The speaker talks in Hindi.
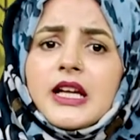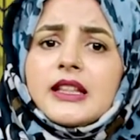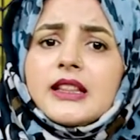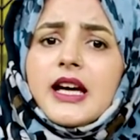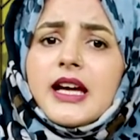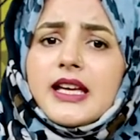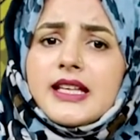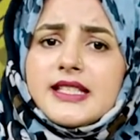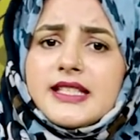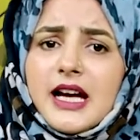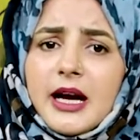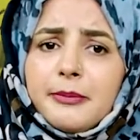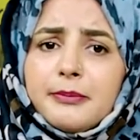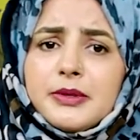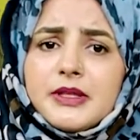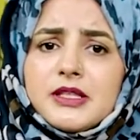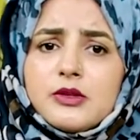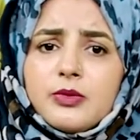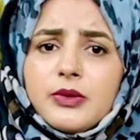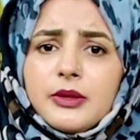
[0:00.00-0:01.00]
द
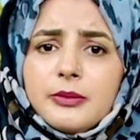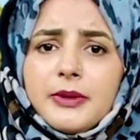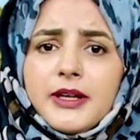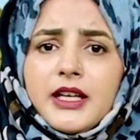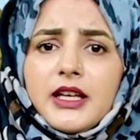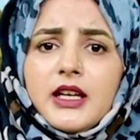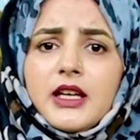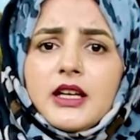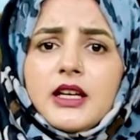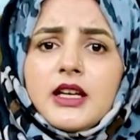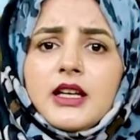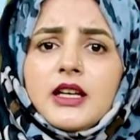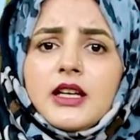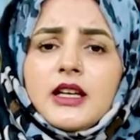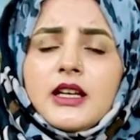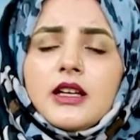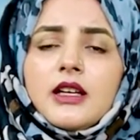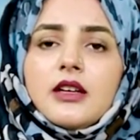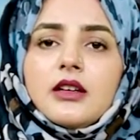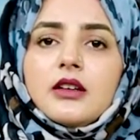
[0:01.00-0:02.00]
एग्ज़ाम्पल्स विल बी
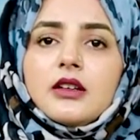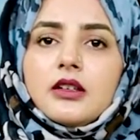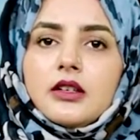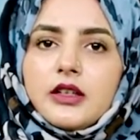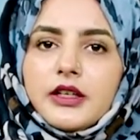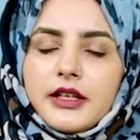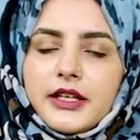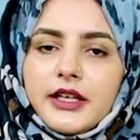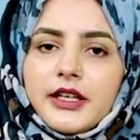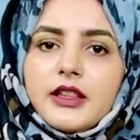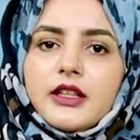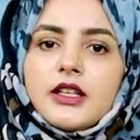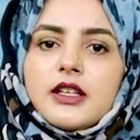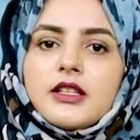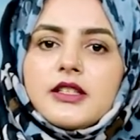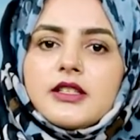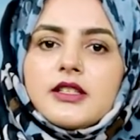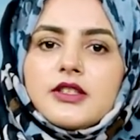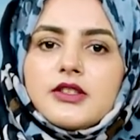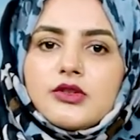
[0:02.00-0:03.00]

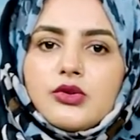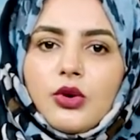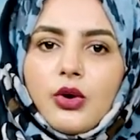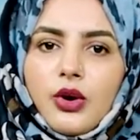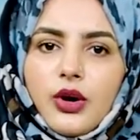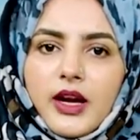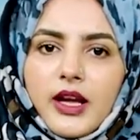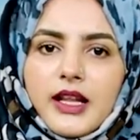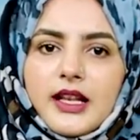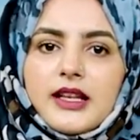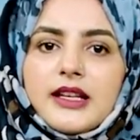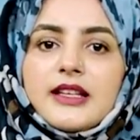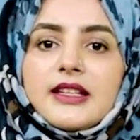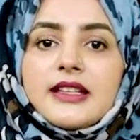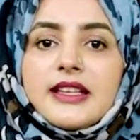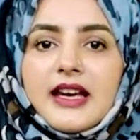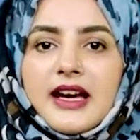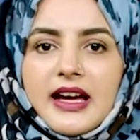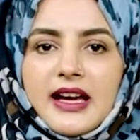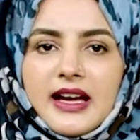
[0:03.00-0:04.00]
अर्थ
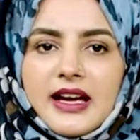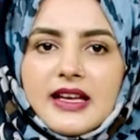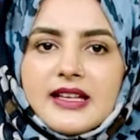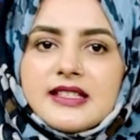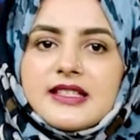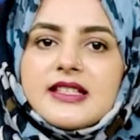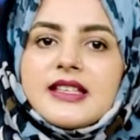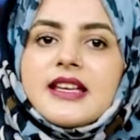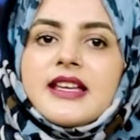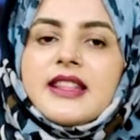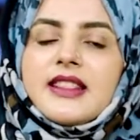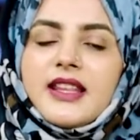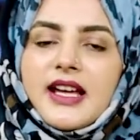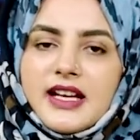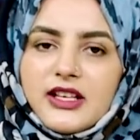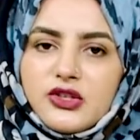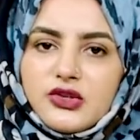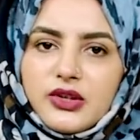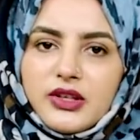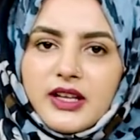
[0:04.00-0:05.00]
soil, gas,
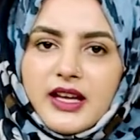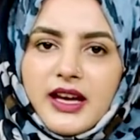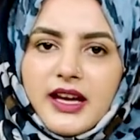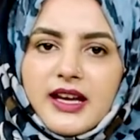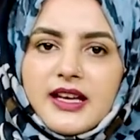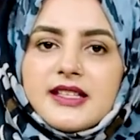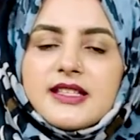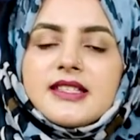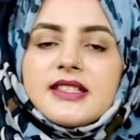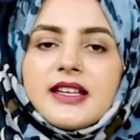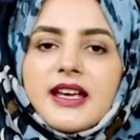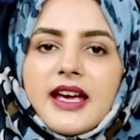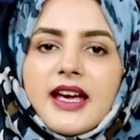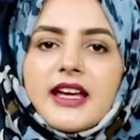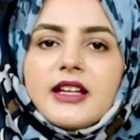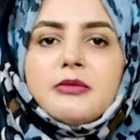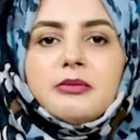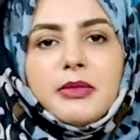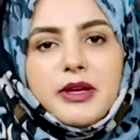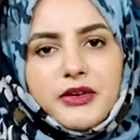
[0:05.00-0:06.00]
natural gas
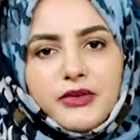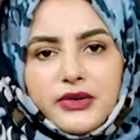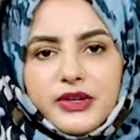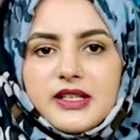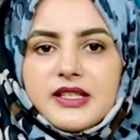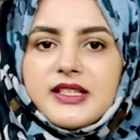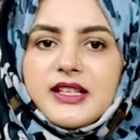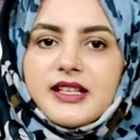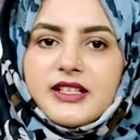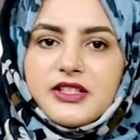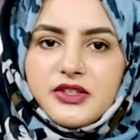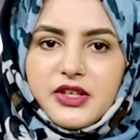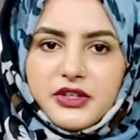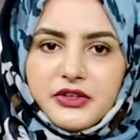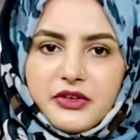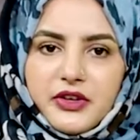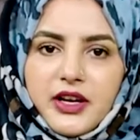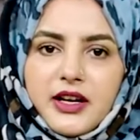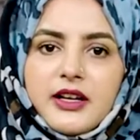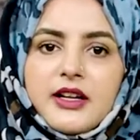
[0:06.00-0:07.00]
and minerals
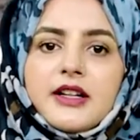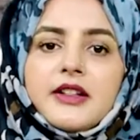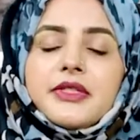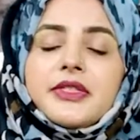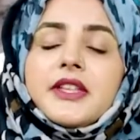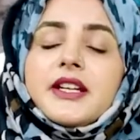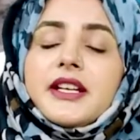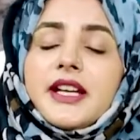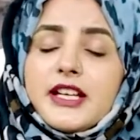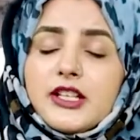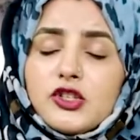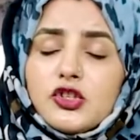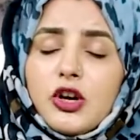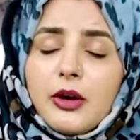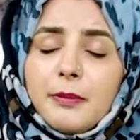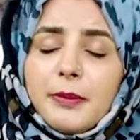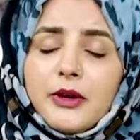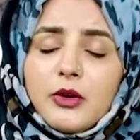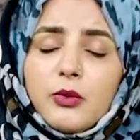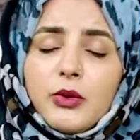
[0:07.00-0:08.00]
etc. The next
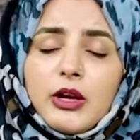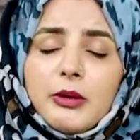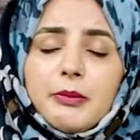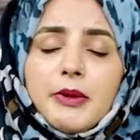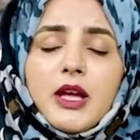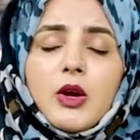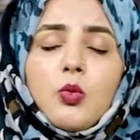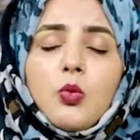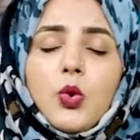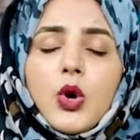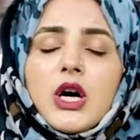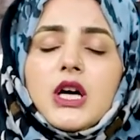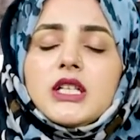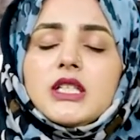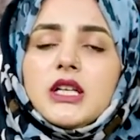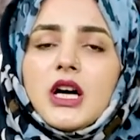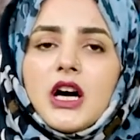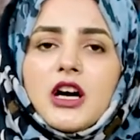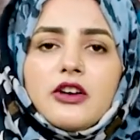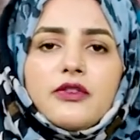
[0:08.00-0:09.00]
topic will be
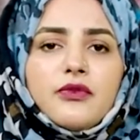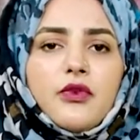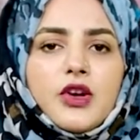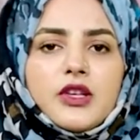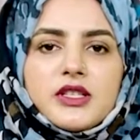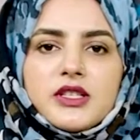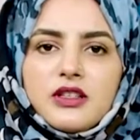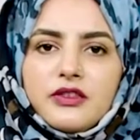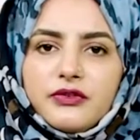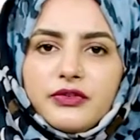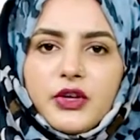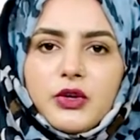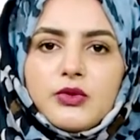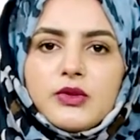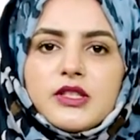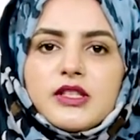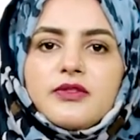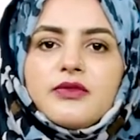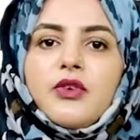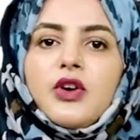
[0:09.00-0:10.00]
what are fossil
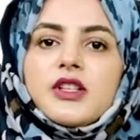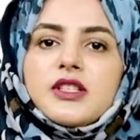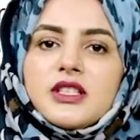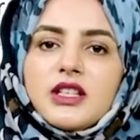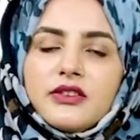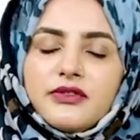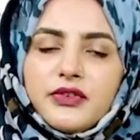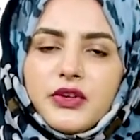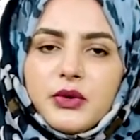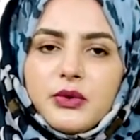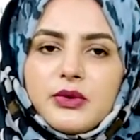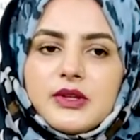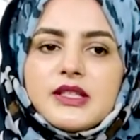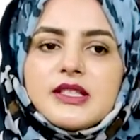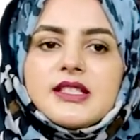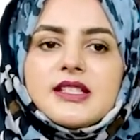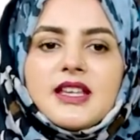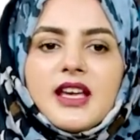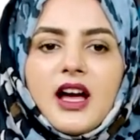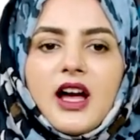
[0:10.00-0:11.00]
fuels? Fossil
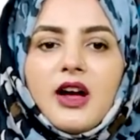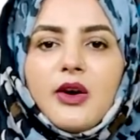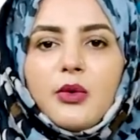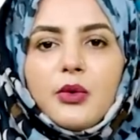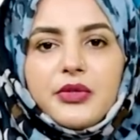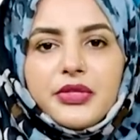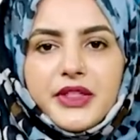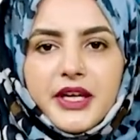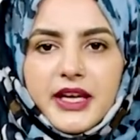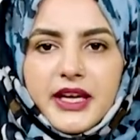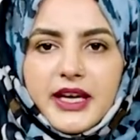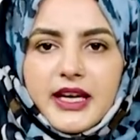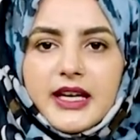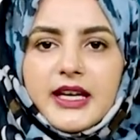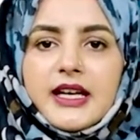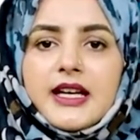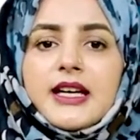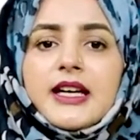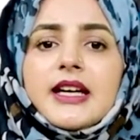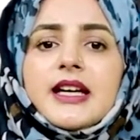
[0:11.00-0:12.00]
fuels kya hote
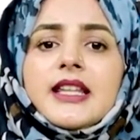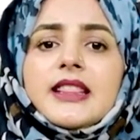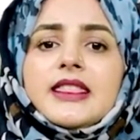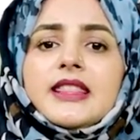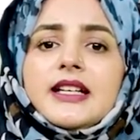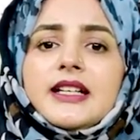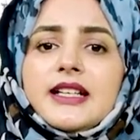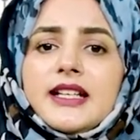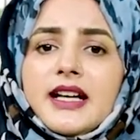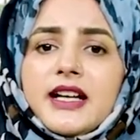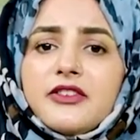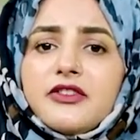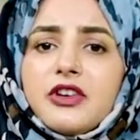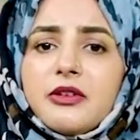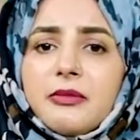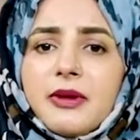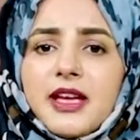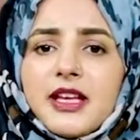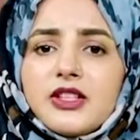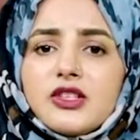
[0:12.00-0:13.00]
hain The dead
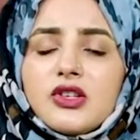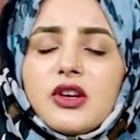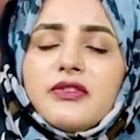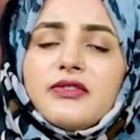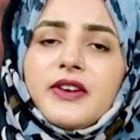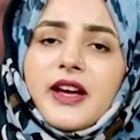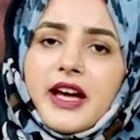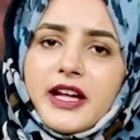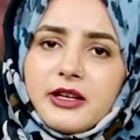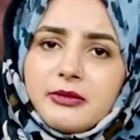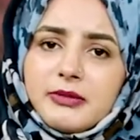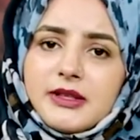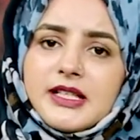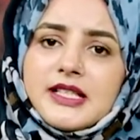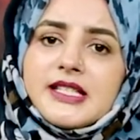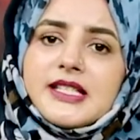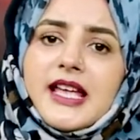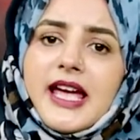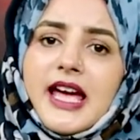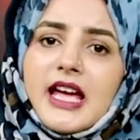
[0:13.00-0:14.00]
remains of
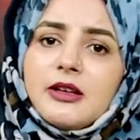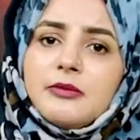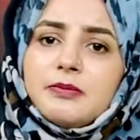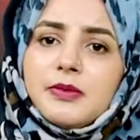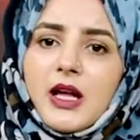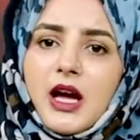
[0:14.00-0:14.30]
animals and